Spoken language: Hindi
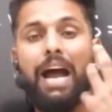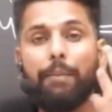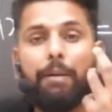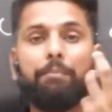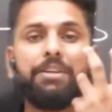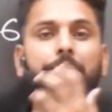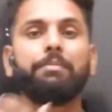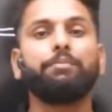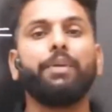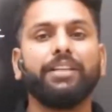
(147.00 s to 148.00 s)
आप ये बेसिक
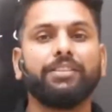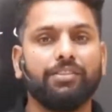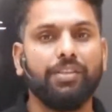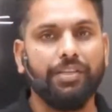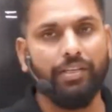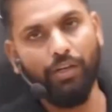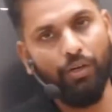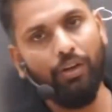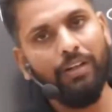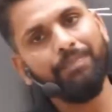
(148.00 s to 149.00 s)
मैथमेटिक्स अच्छे से कर
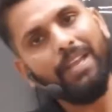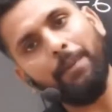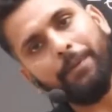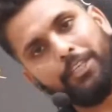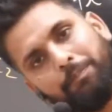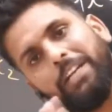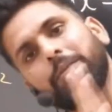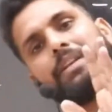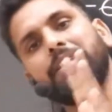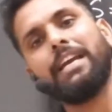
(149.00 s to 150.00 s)
लो आपकी स्पीड
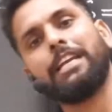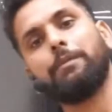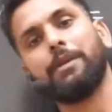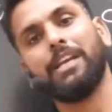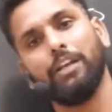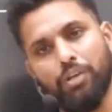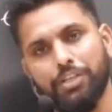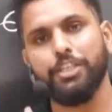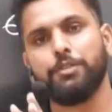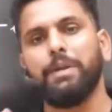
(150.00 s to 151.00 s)
बढ़ जाएगी आपकी
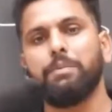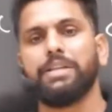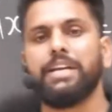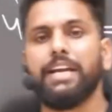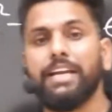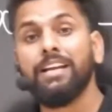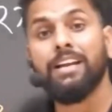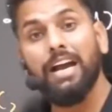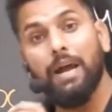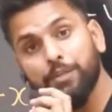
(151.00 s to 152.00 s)
कैलकुलेशन स्पीड बढ़ जाएगी
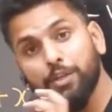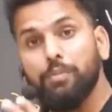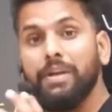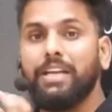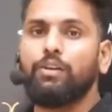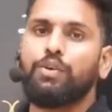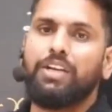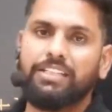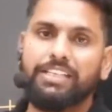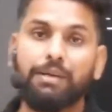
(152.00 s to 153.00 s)
आपसे न्यूमेरिकल होने
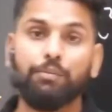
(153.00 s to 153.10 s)
लग जाएंगे